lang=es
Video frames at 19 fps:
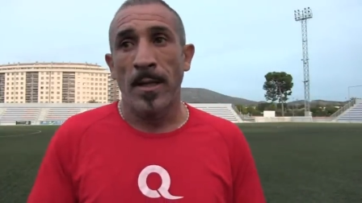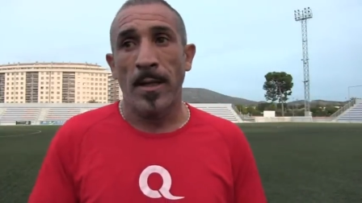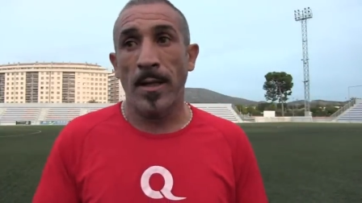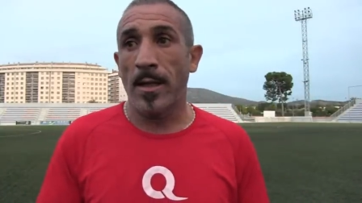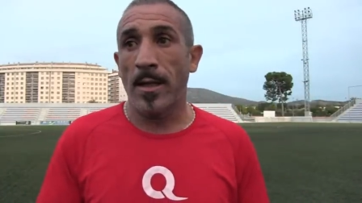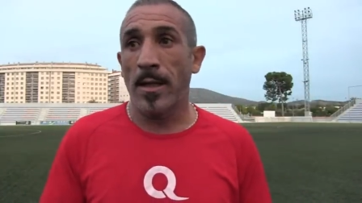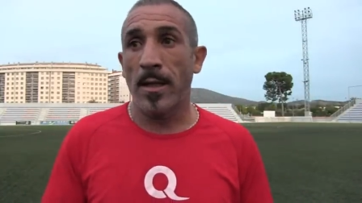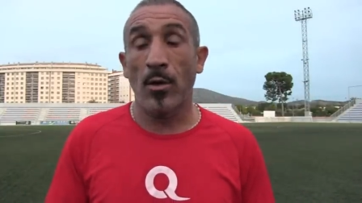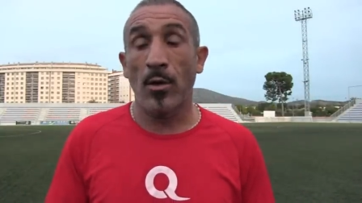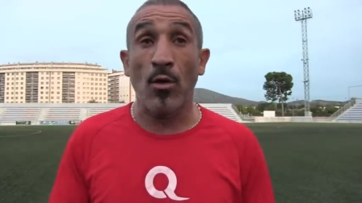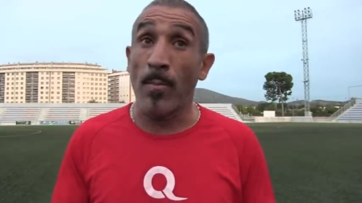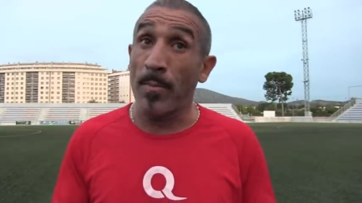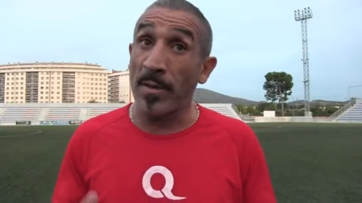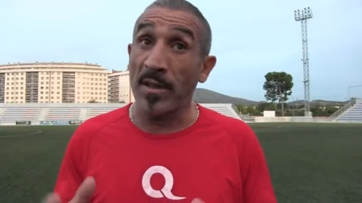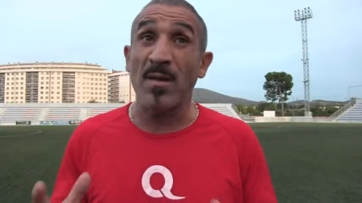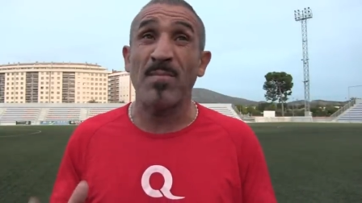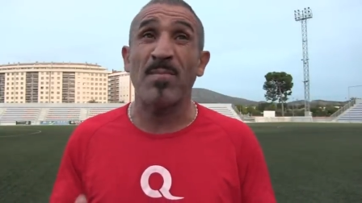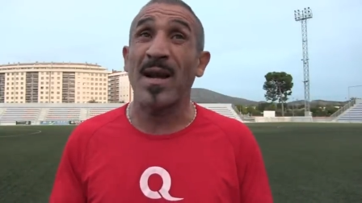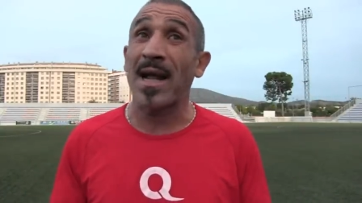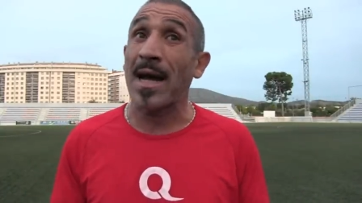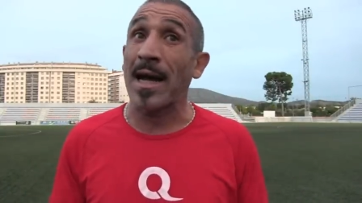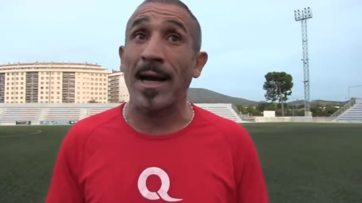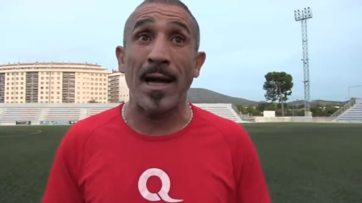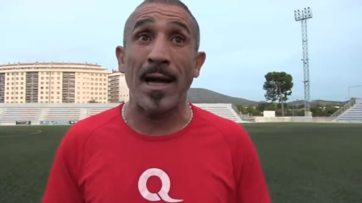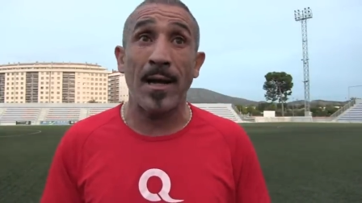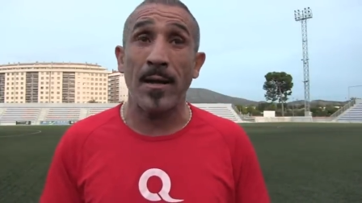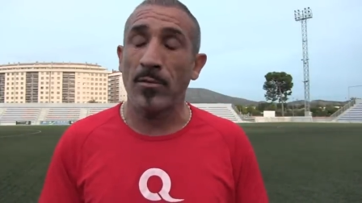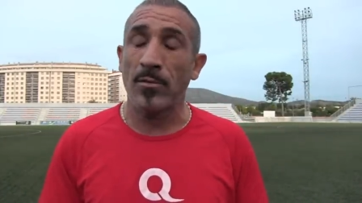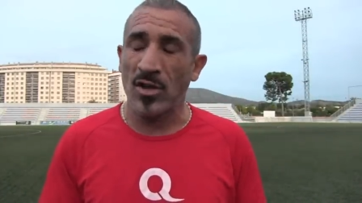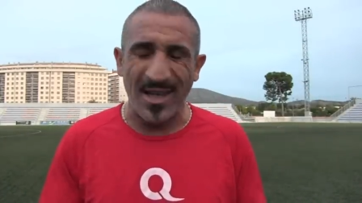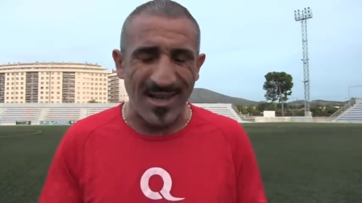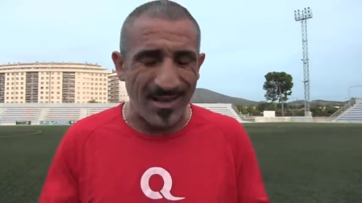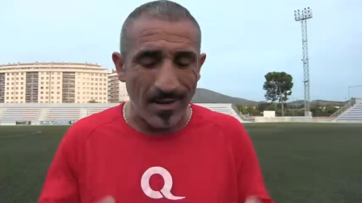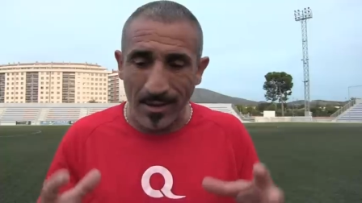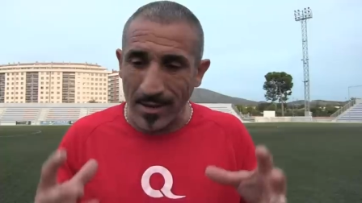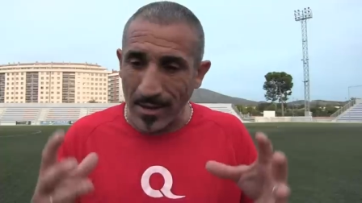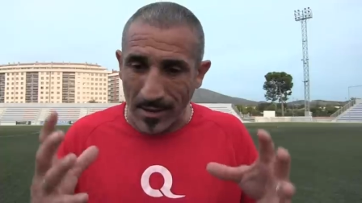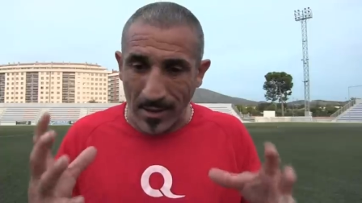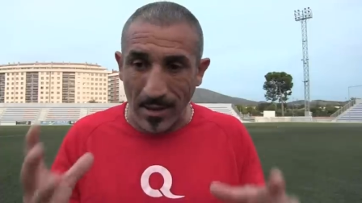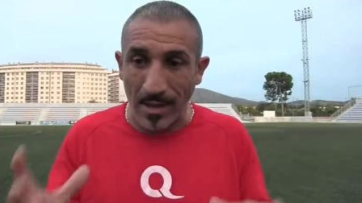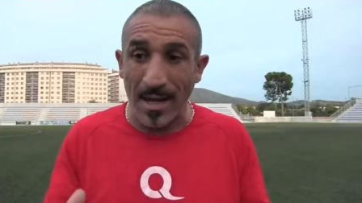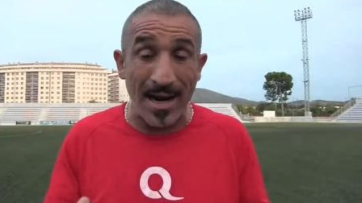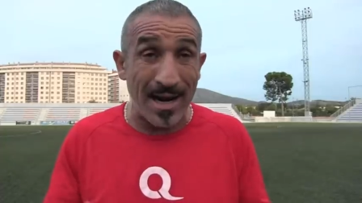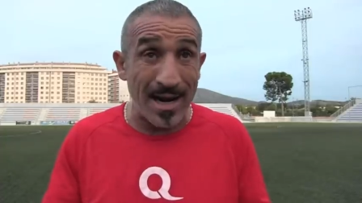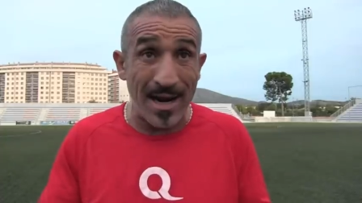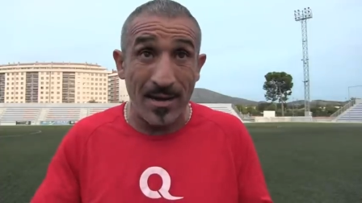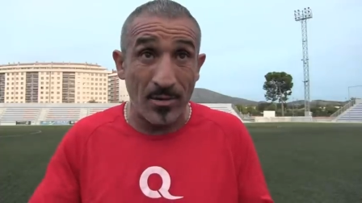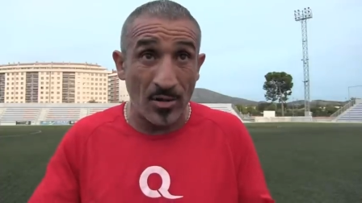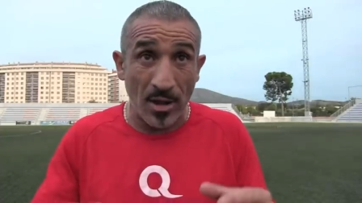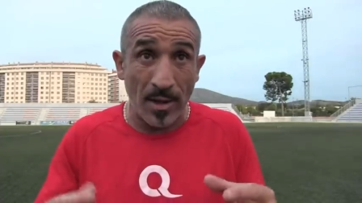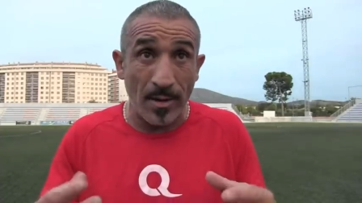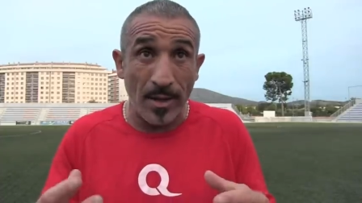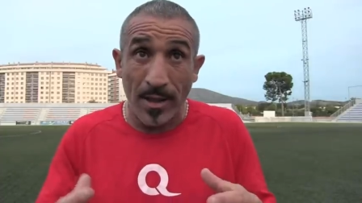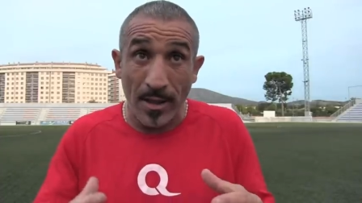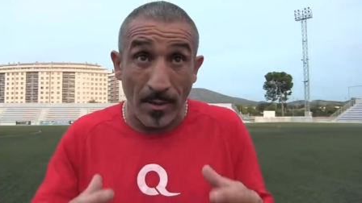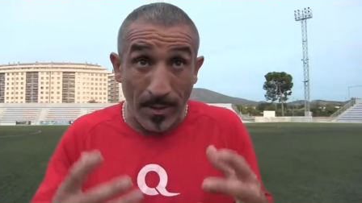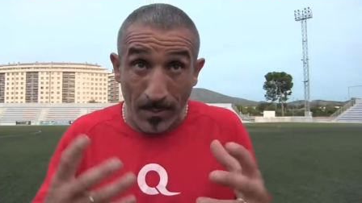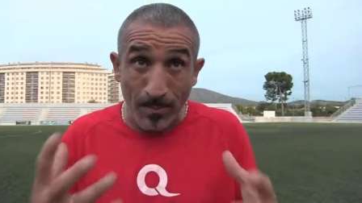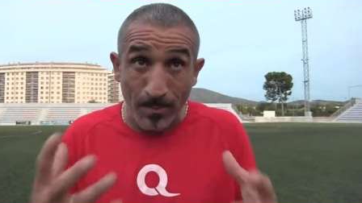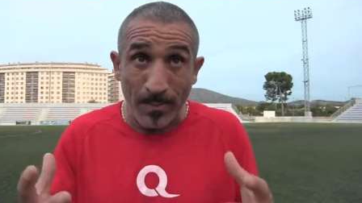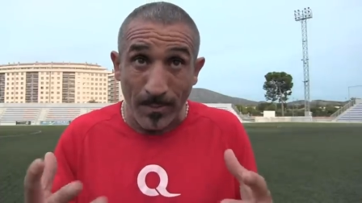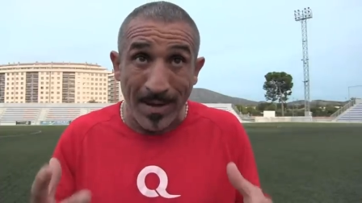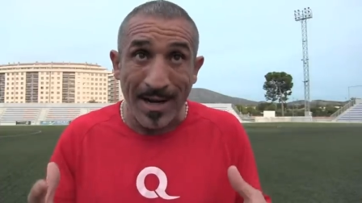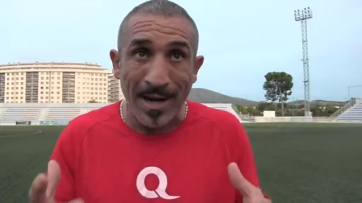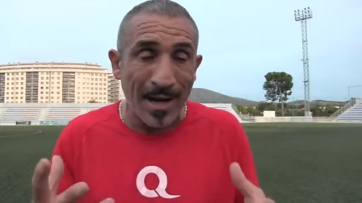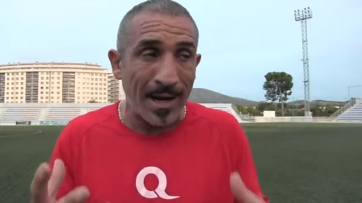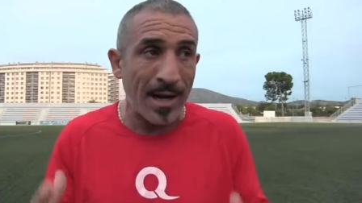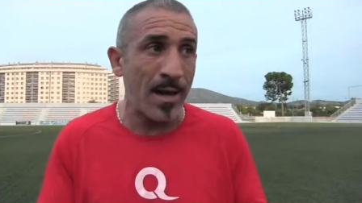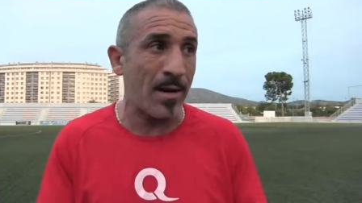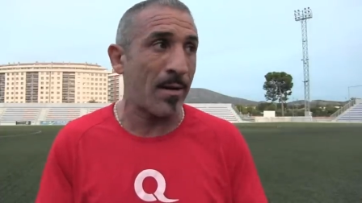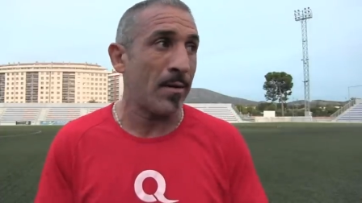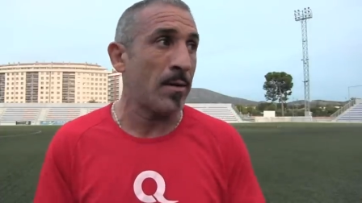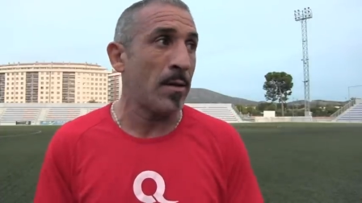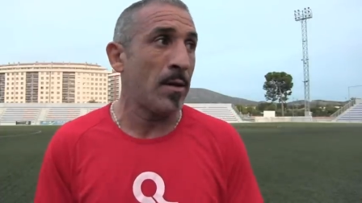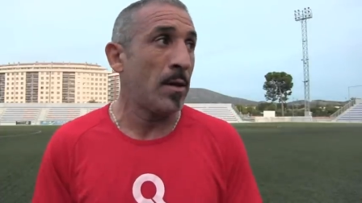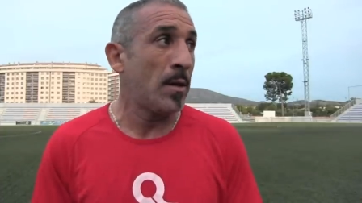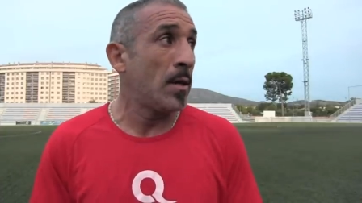eh, compiten para ganar, o sea, es que quieren ganar, o sea, es que van, a ganar.